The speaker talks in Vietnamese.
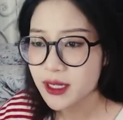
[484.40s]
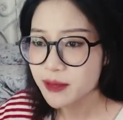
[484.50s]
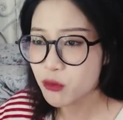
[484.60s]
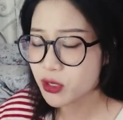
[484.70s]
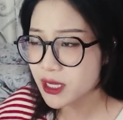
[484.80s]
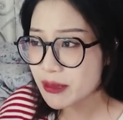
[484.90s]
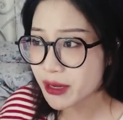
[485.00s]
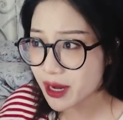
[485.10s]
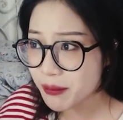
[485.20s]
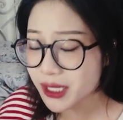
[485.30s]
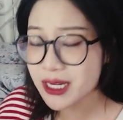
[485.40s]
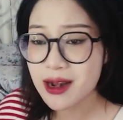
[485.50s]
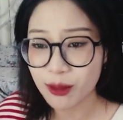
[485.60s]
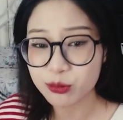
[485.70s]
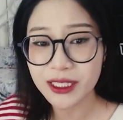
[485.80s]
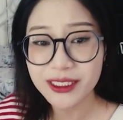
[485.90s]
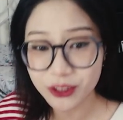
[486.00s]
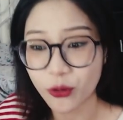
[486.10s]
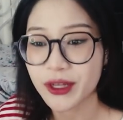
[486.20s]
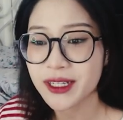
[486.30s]
một khi mà đã mất đi lòng tin
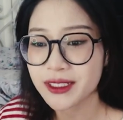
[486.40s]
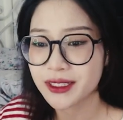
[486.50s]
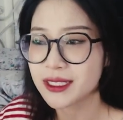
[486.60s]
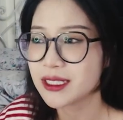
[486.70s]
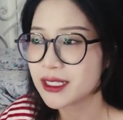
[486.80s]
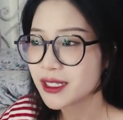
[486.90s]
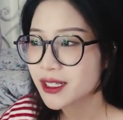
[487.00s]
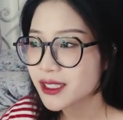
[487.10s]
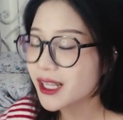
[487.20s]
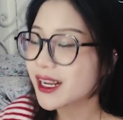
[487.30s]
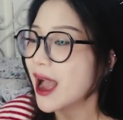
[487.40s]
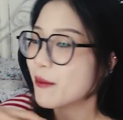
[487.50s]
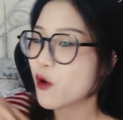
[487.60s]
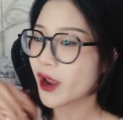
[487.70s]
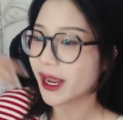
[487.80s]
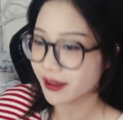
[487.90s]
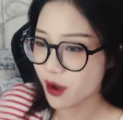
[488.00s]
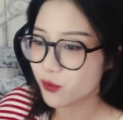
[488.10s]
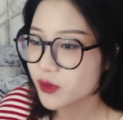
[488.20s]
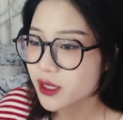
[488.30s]
rồi á thì tất cả mọi hành
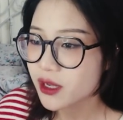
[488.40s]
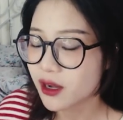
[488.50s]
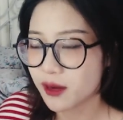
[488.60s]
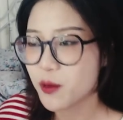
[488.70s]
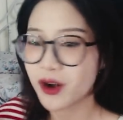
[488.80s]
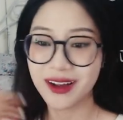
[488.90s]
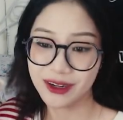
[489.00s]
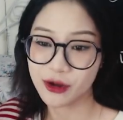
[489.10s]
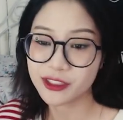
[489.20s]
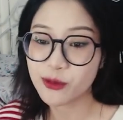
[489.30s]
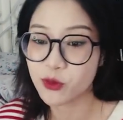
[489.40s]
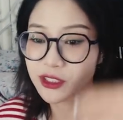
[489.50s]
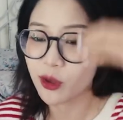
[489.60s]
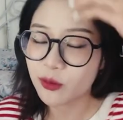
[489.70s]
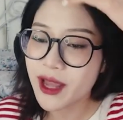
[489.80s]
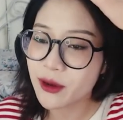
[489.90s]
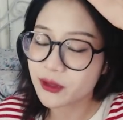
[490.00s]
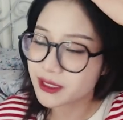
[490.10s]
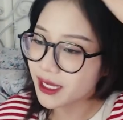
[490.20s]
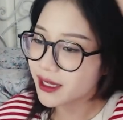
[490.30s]
động uh, mọi lời nói trong cuộc sống
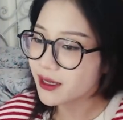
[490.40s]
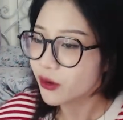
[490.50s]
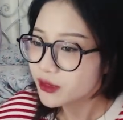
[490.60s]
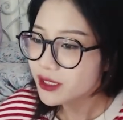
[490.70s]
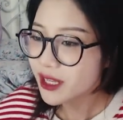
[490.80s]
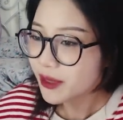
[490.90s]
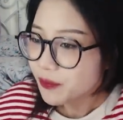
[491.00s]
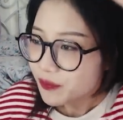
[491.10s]
đều sẽ kiểu như là